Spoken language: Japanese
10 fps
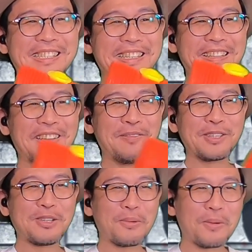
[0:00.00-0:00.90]
智。も
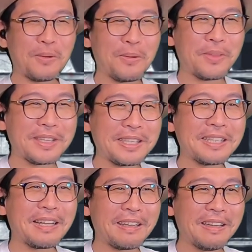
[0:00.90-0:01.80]
う速攻で聞
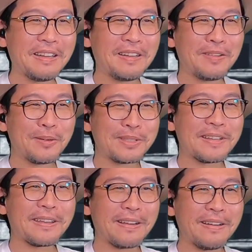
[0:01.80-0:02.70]
いたね、お
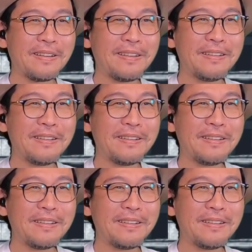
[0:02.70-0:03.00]
酒が。